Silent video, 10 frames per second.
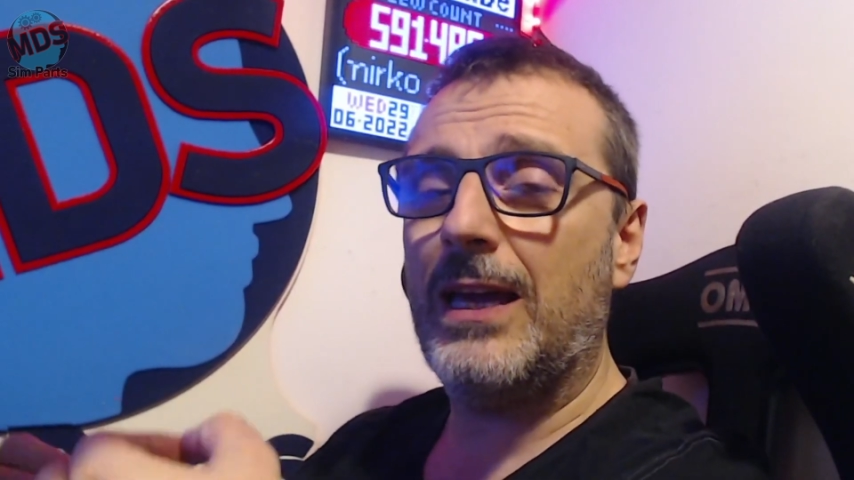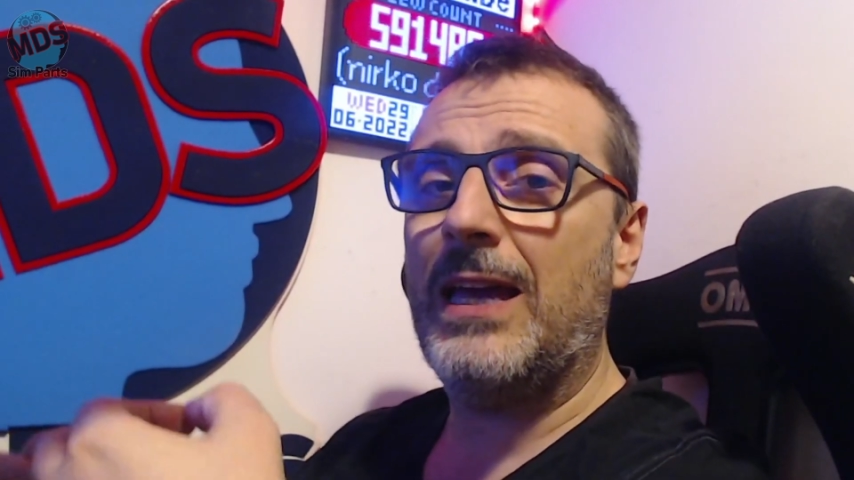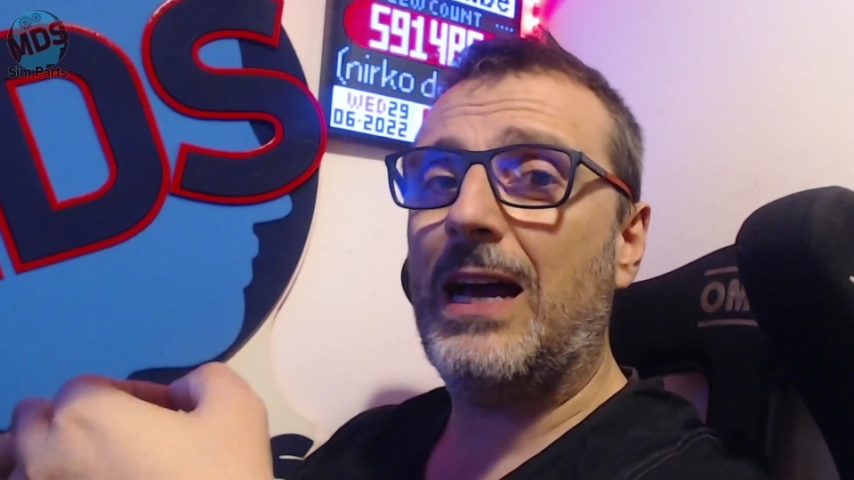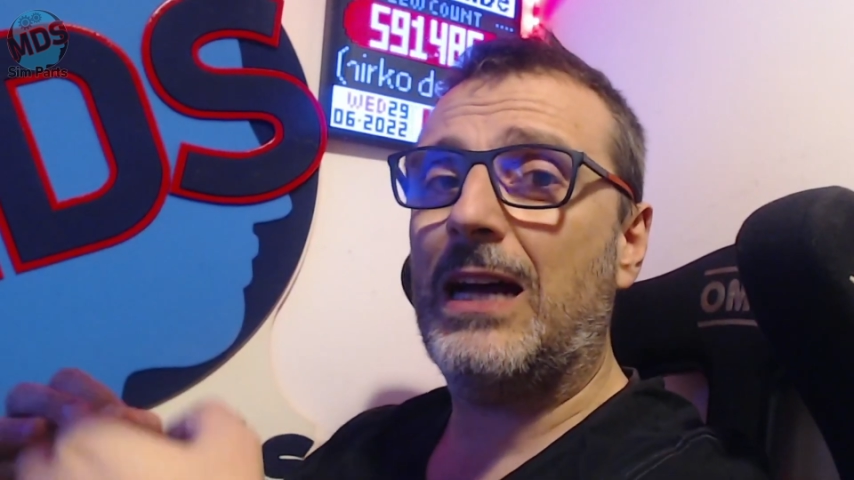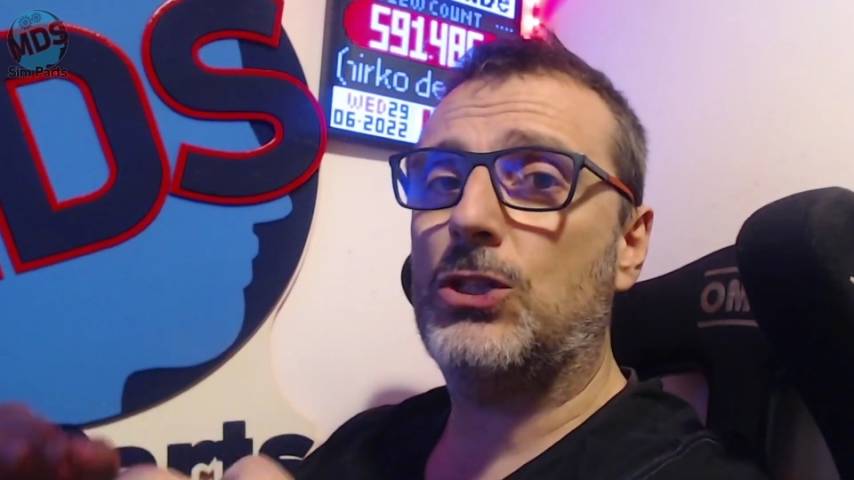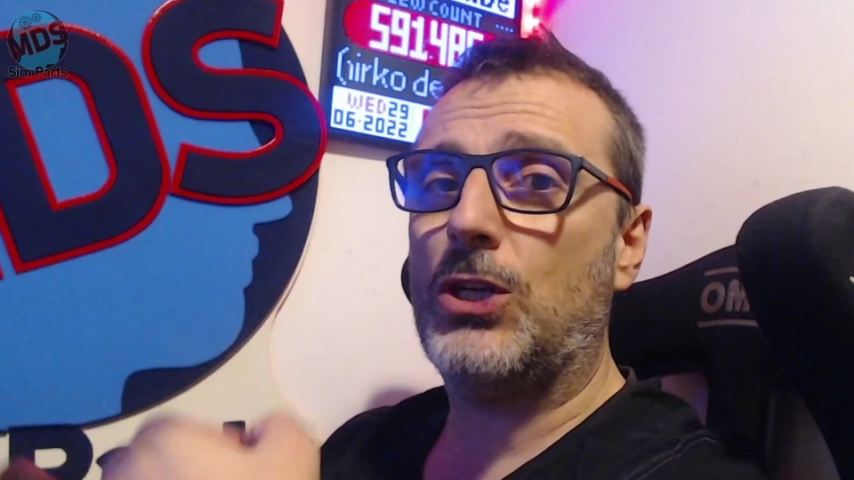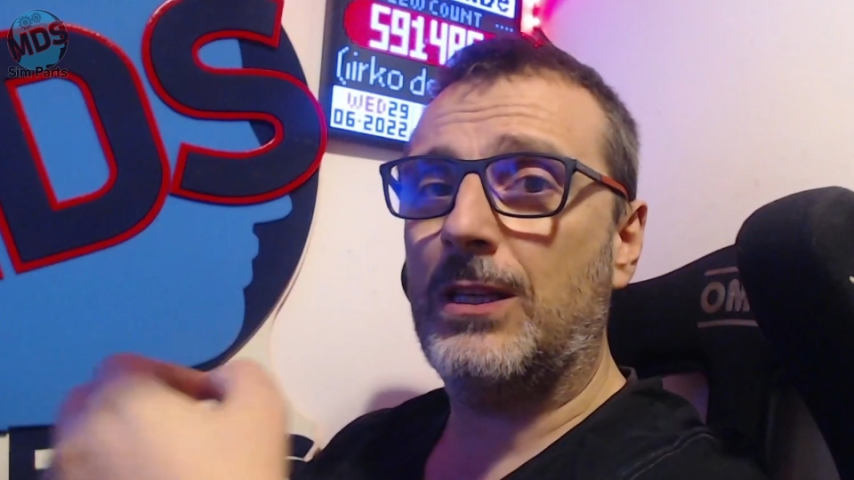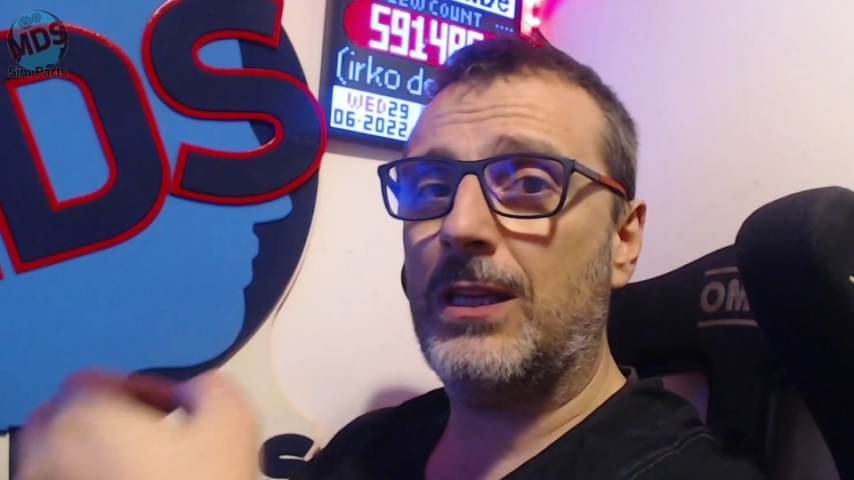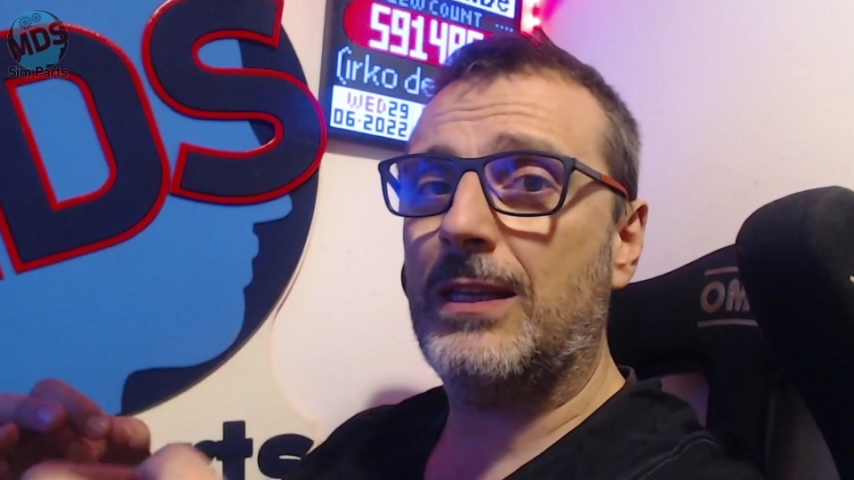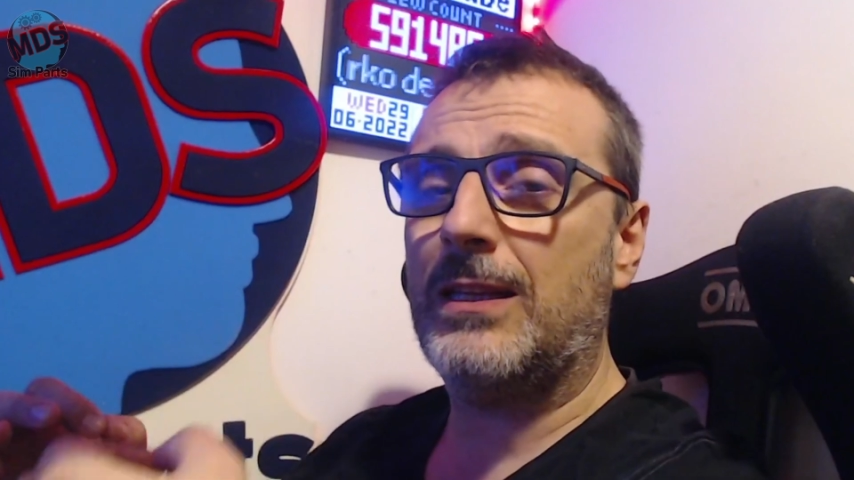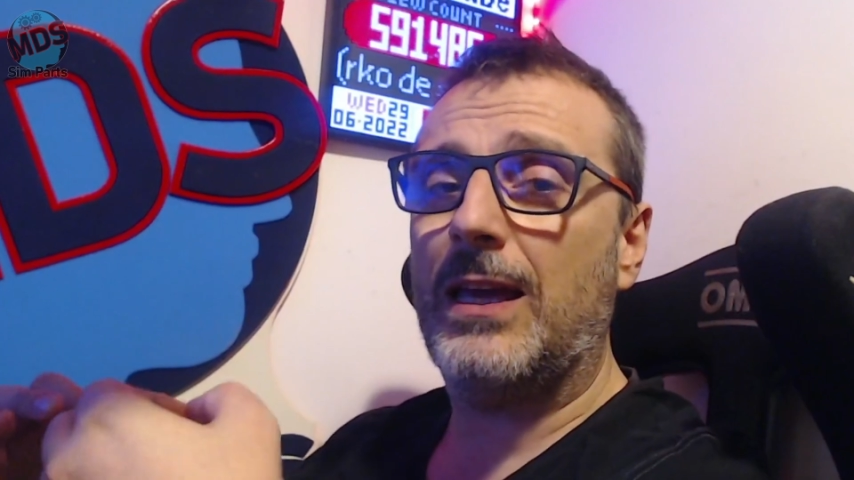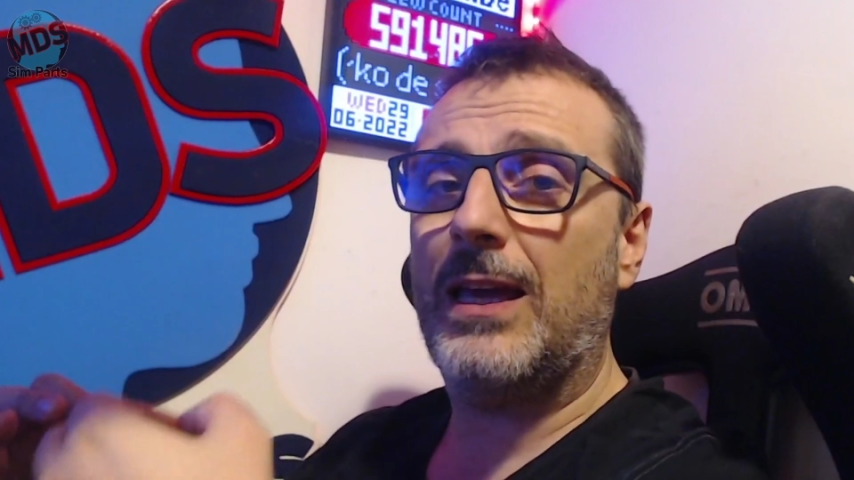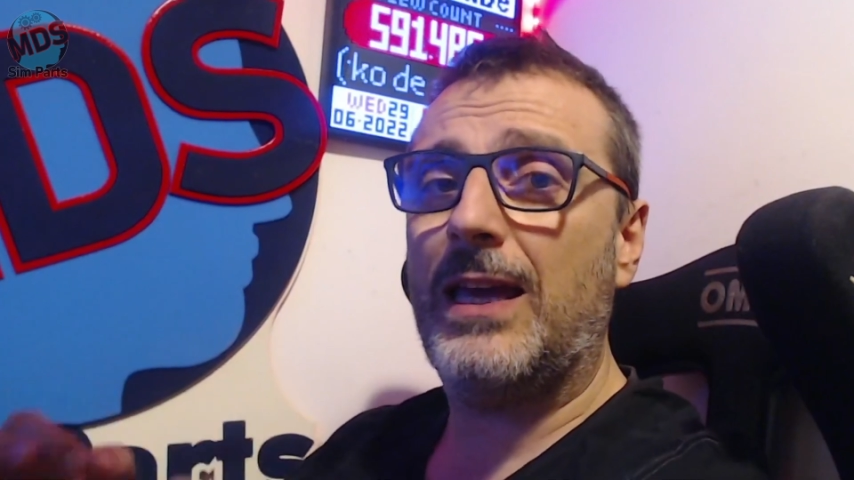e accenderete